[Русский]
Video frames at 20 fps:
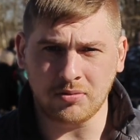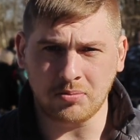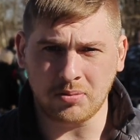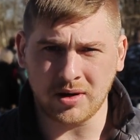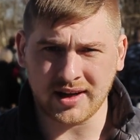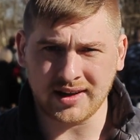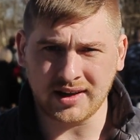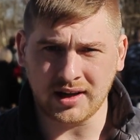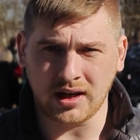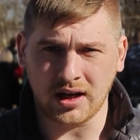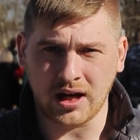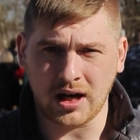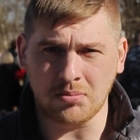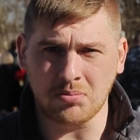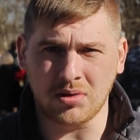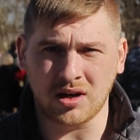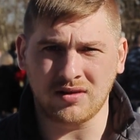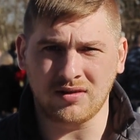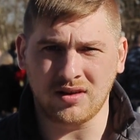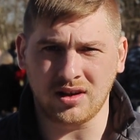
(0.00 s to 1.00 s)
парня
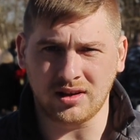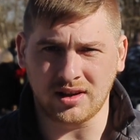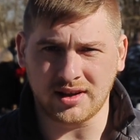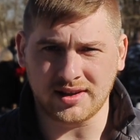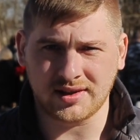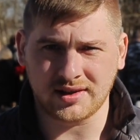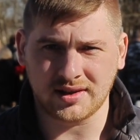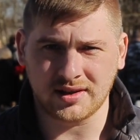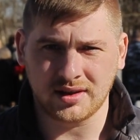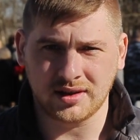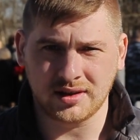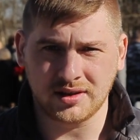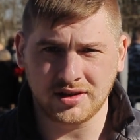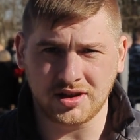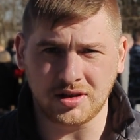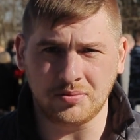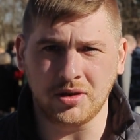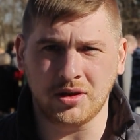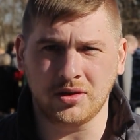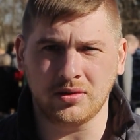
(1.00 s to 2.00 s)
оборвалась.
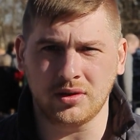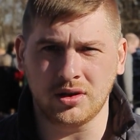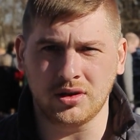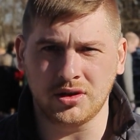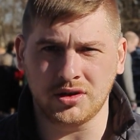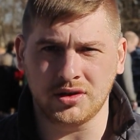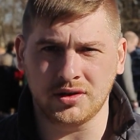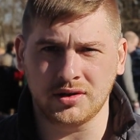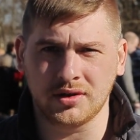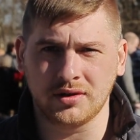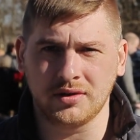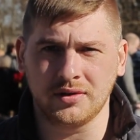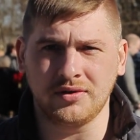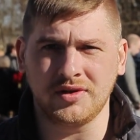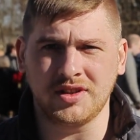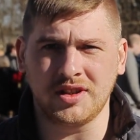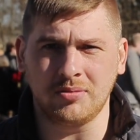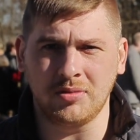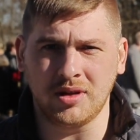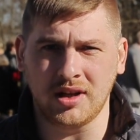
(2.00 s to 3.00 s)
Теперь он лежит в
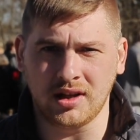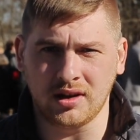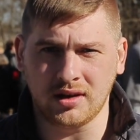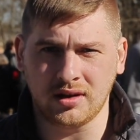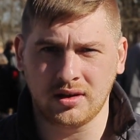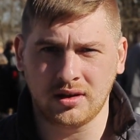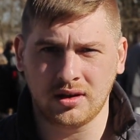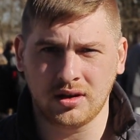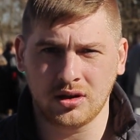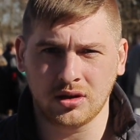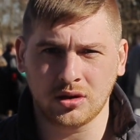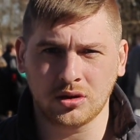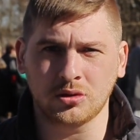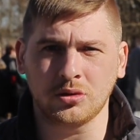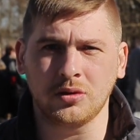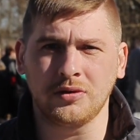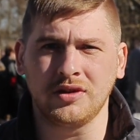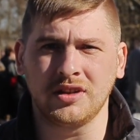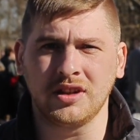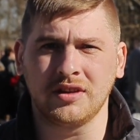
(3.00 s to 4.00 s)
земле.
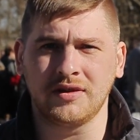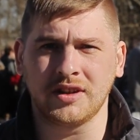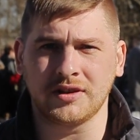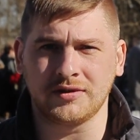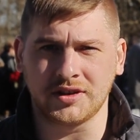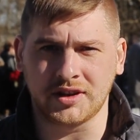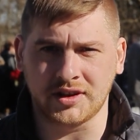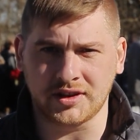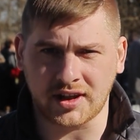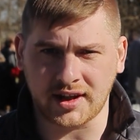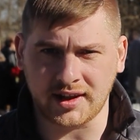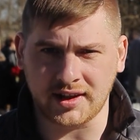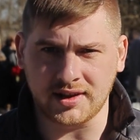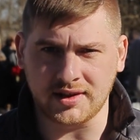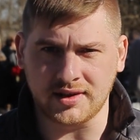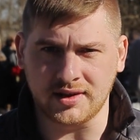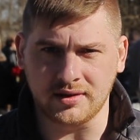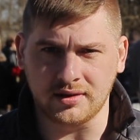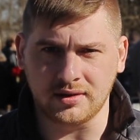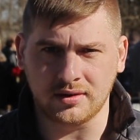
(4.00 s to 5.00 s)
Кто виноват в этой
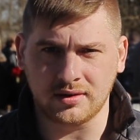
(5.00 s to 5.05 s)
трагедии?